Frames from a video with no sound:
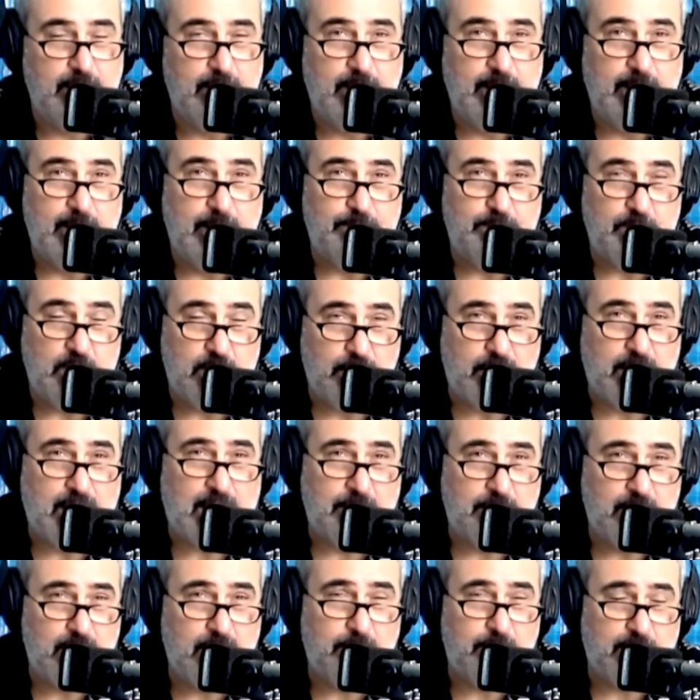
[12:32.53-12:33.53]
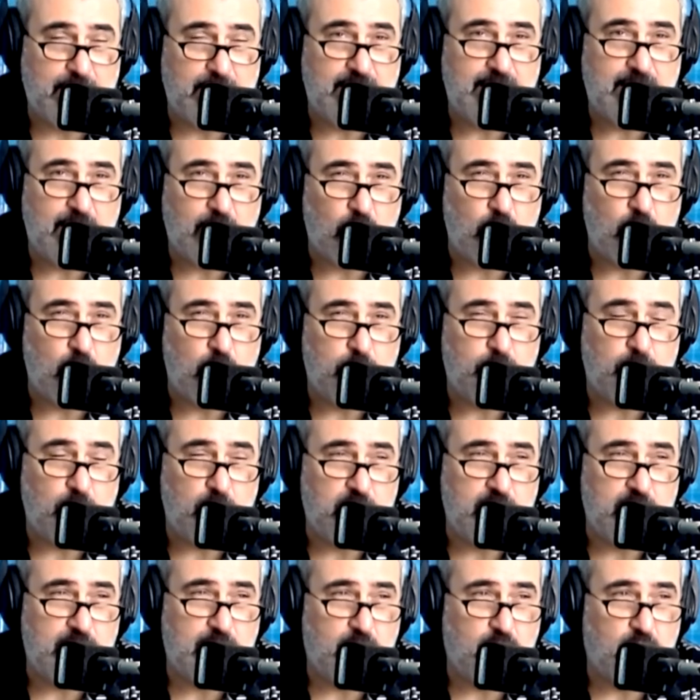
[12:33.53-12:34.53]
Y va a cambiar para este color
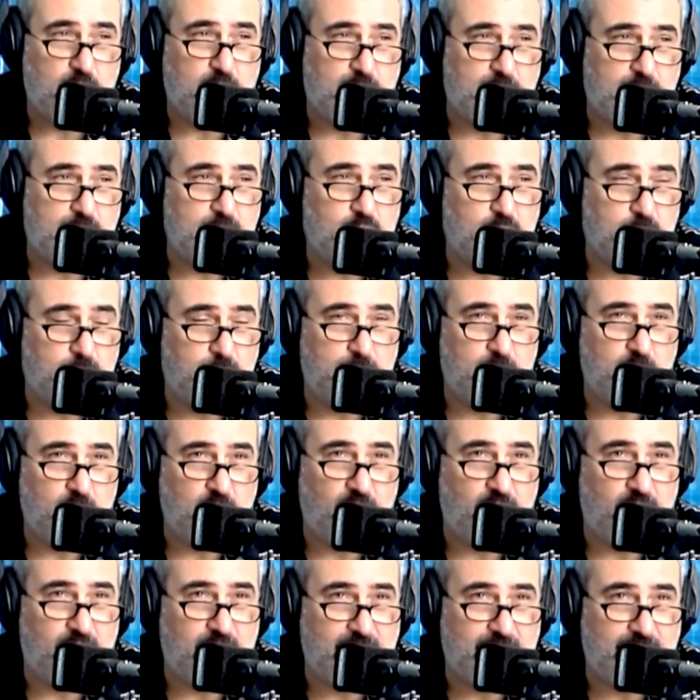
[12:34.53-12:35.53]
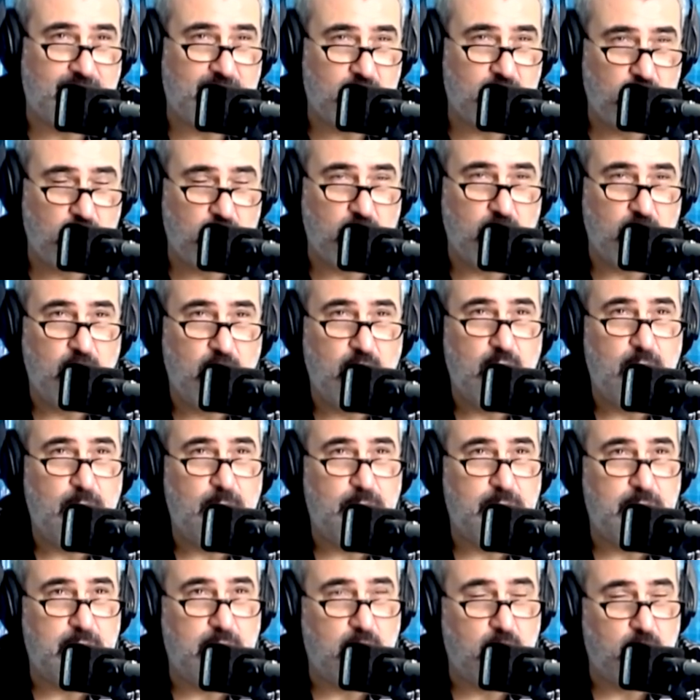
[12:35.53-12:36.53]
político que en su momento fracasó.
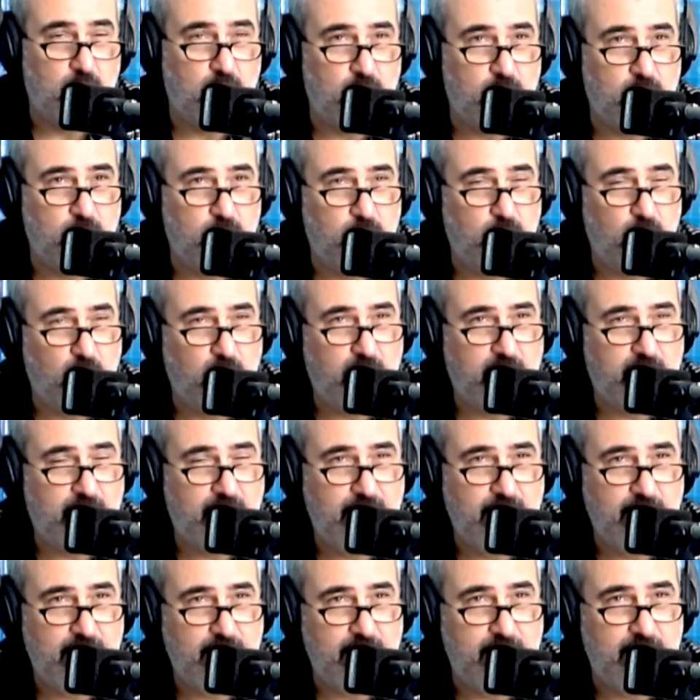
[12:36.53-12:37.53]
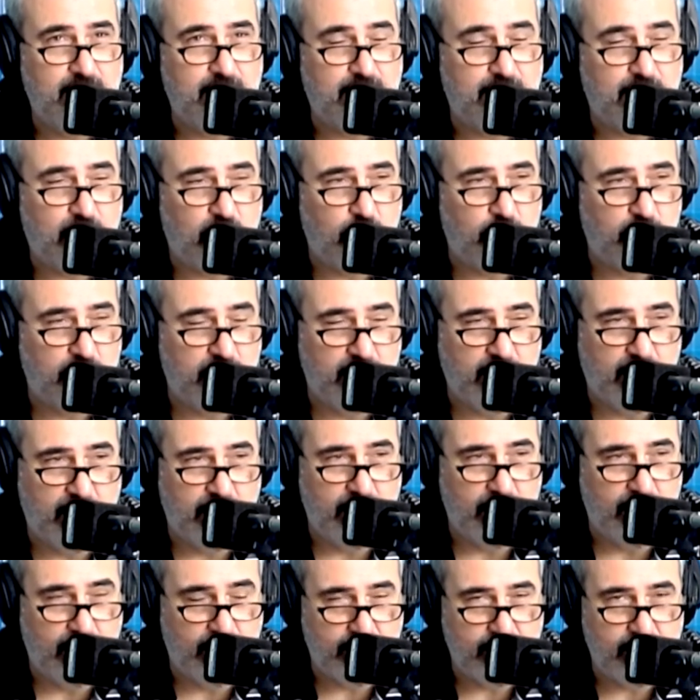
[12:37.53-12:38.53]
Digo, ¿vos qué le
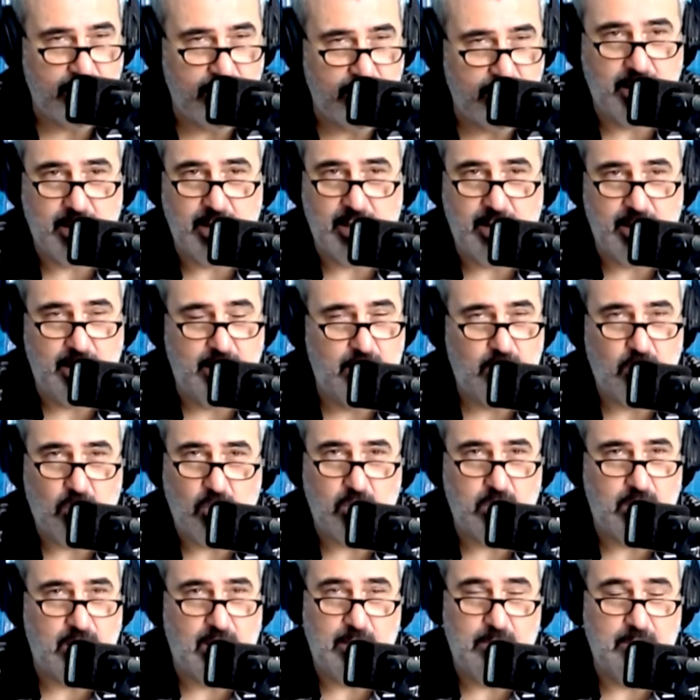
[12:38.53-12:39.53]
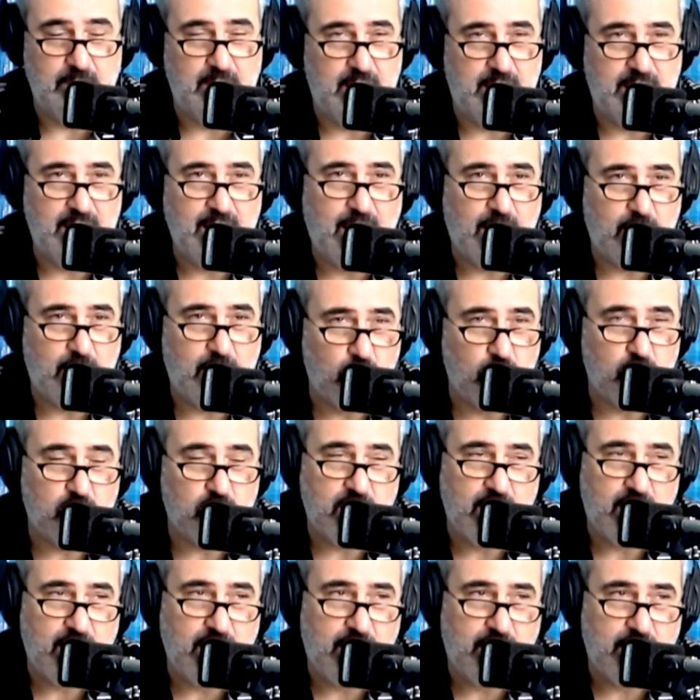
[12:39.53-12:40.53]
recomendarías? Eh, esto es inmediato,
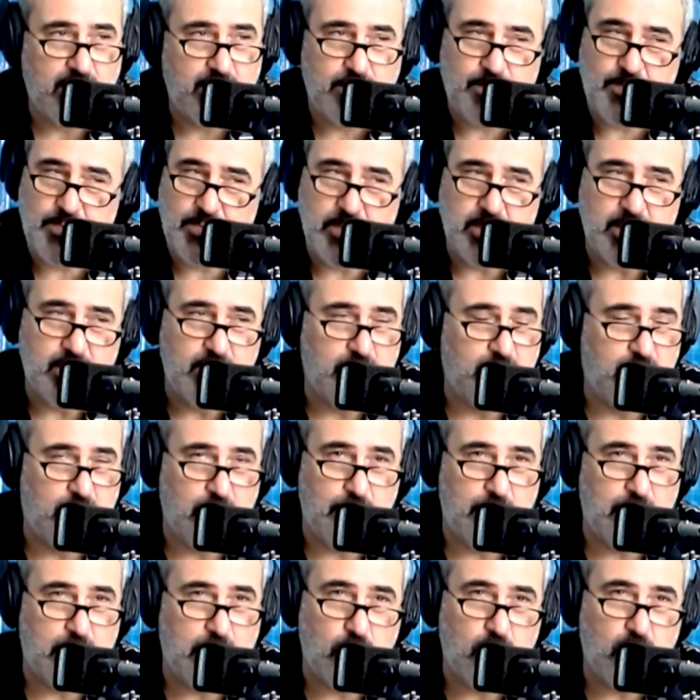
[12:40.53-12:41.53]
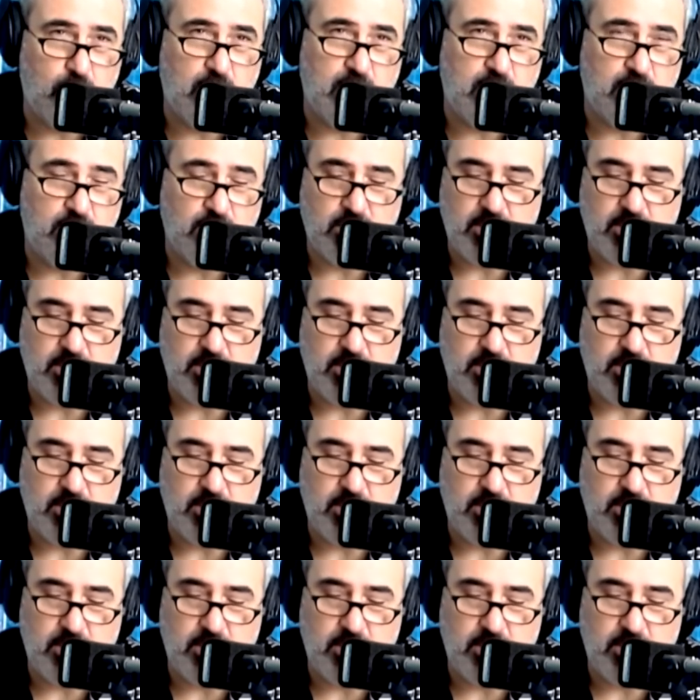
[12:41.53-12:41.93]
llegan y bisturí, ¿no?